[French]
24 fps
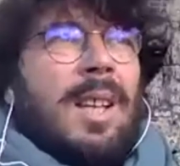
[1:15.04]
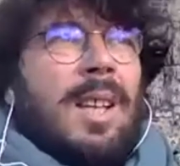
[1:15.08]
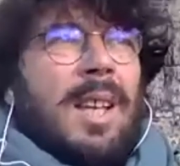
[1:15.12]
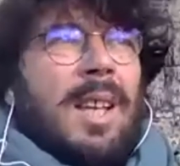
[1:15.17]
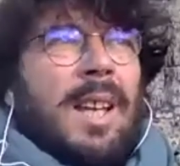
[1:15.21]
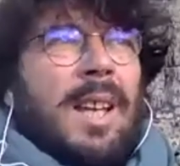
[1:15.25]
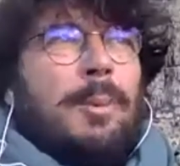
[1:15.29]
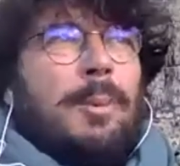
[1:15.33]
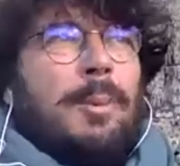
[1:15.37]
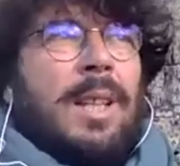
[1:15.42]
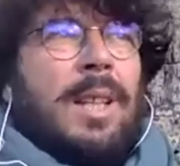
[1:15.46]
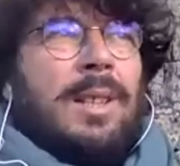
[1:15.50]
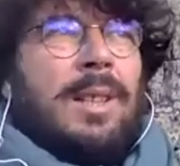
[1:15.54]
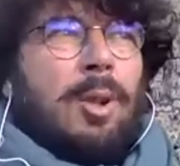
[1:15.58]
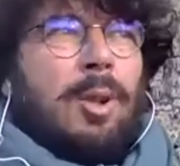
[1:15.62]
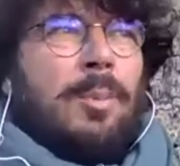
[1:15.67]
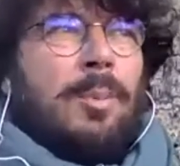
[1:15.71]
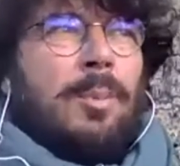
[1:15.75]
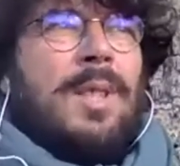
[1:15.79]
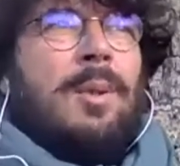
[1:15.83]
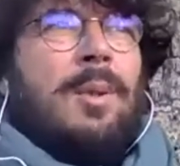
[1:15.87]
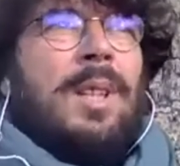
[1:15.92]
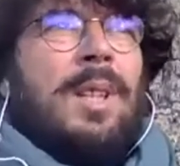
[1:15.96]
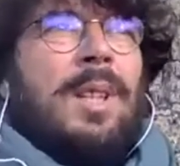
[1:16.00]
elle doit être
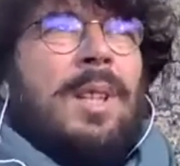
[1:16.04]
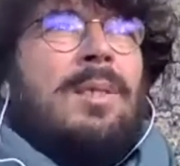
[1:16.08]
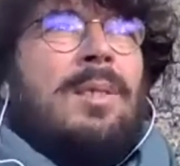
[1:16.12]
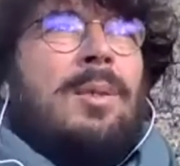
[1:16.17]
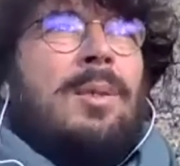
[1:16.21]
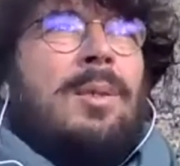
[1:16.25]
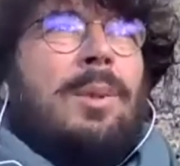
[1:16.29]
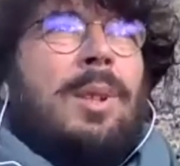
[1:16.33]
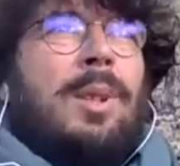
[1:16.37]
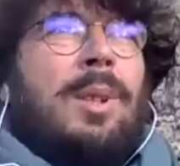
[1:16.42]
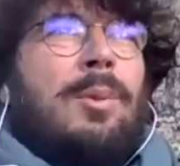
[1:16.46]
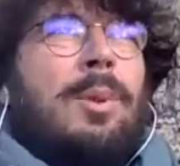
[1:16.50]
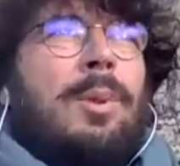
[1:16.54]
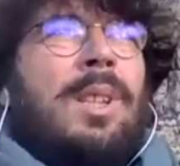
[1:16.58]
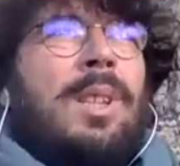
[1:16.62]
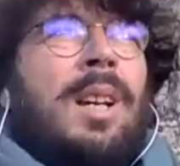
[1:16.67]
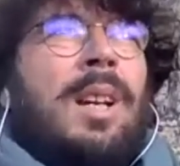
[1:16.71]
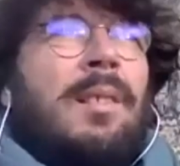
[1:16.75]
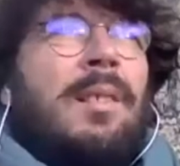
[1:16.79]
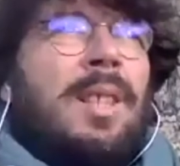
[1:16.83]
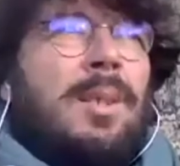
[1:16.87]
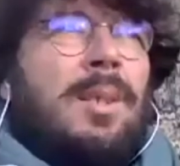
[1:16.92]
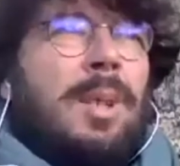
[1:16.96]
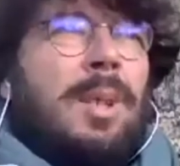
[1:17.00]
remise en question et on doit
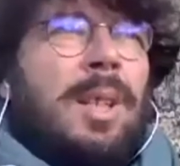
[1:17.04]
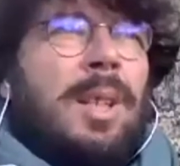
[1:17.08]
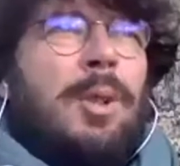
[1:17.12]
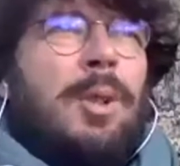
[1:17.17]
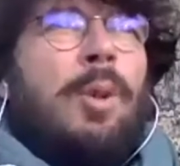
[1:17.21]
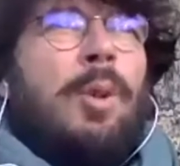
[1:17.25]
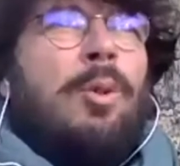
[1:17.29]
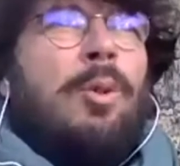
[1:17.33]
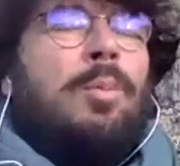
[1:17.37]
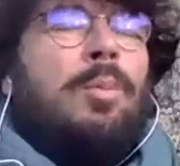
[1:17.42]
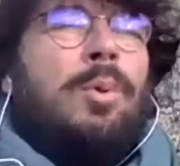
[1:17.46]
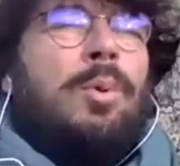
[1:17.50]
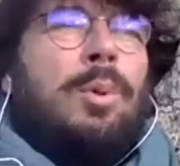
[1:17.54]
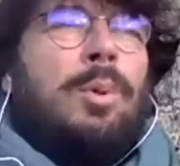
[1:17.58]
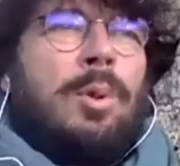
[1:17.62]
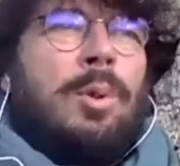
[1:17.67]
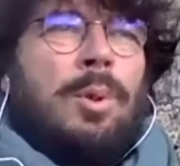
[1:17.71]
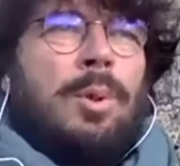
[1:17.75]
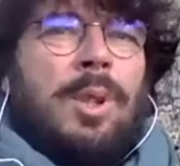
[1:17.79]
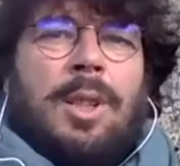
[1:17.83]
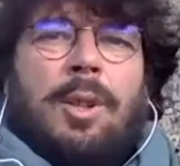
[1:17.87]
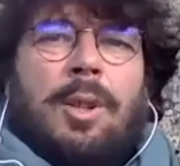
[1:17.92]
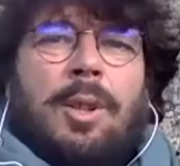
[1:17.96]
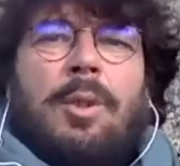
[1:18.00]
travailler sur les cœurs de bourg, sur
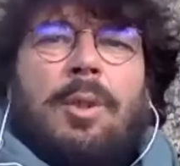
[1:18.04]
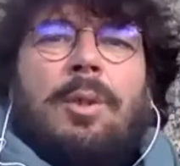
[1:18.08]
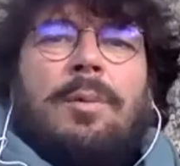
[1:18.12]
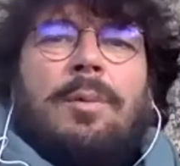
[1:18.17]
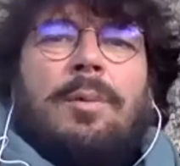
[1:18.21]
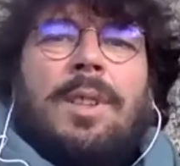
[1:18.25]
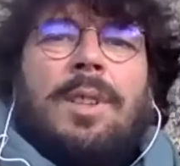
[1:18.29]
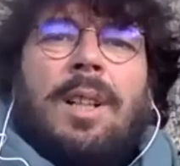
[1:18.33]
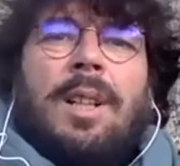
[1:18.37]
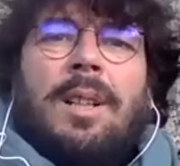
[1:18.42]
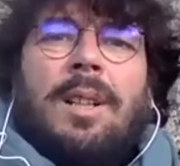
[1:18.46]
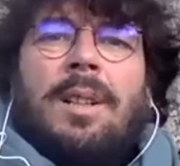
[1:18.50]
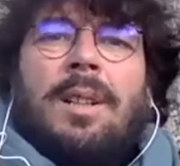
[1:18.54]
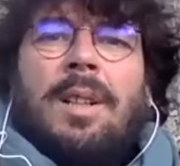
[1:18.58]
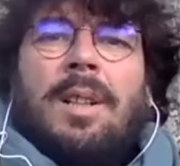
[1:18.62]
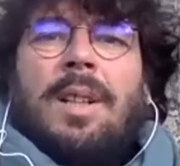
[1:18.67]
les cœurs de ville.